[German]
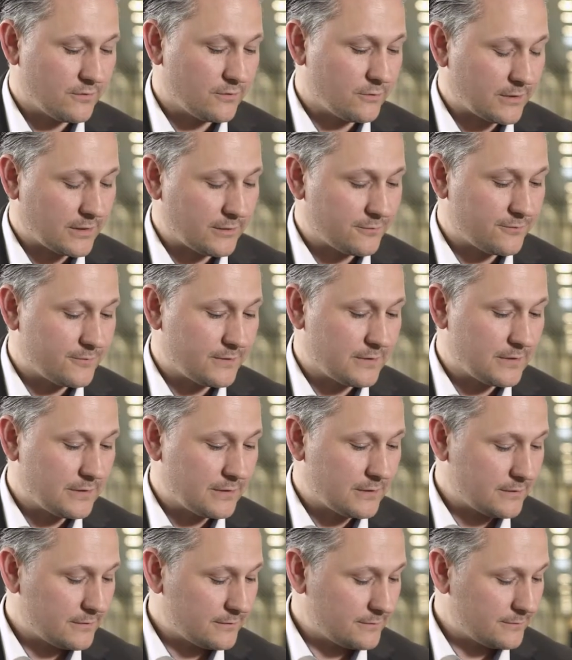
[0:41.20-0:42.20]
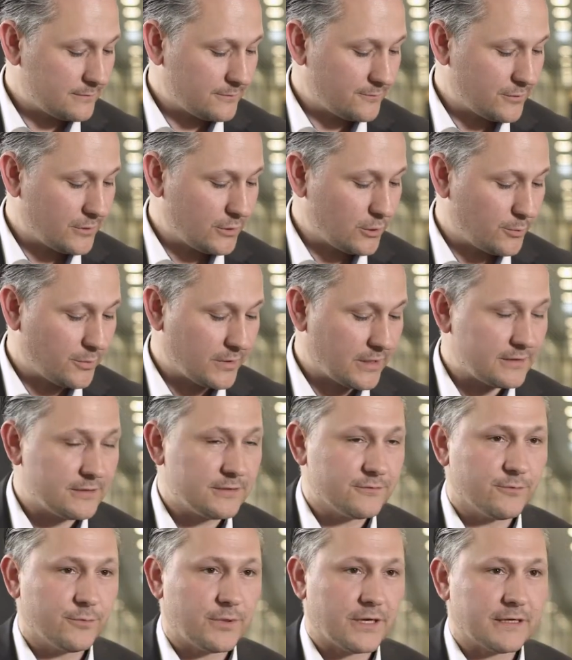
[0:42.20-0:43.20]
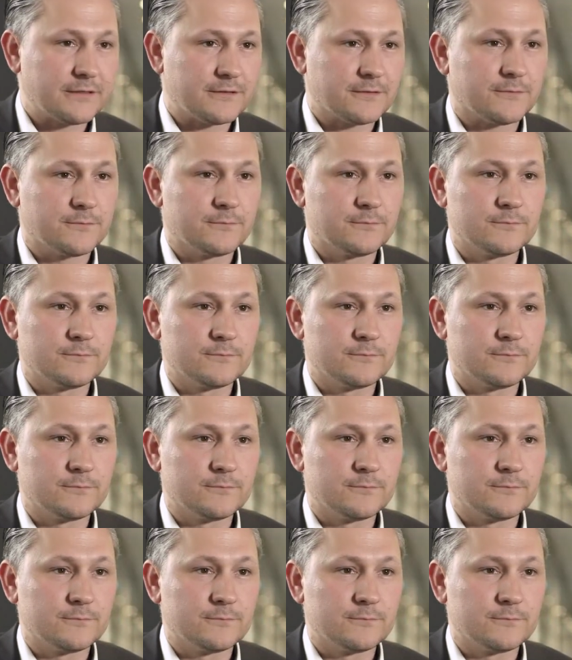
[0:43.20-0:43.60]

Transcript: zu treffen äh, für die operativen Bereiche.